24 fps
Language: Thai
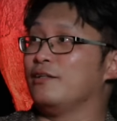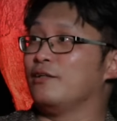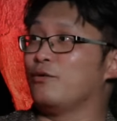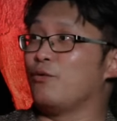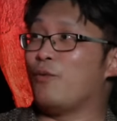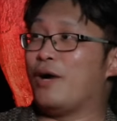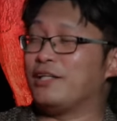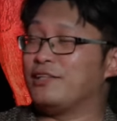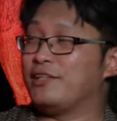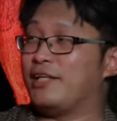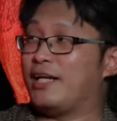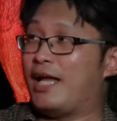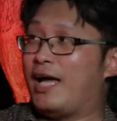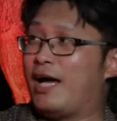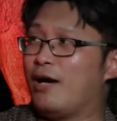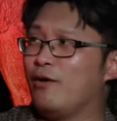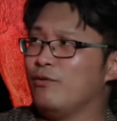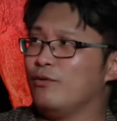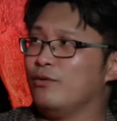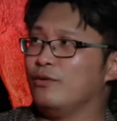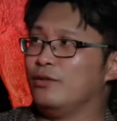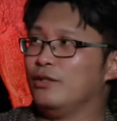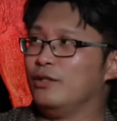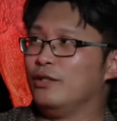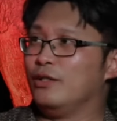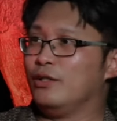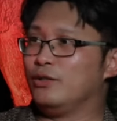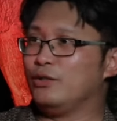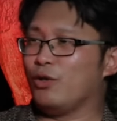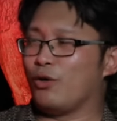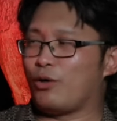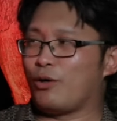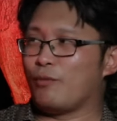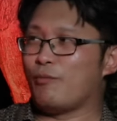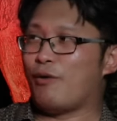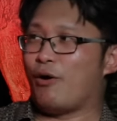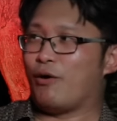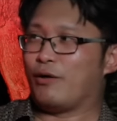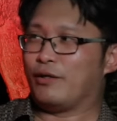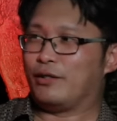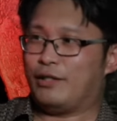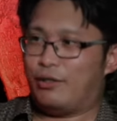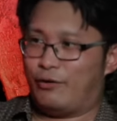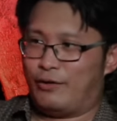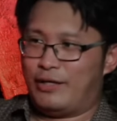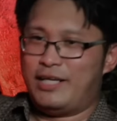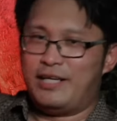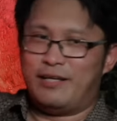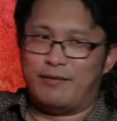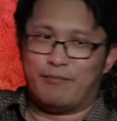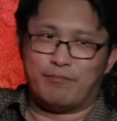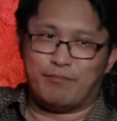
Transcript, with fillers: วาดเสร็จแล้วโยกก็บอกเดี๋ยวนี้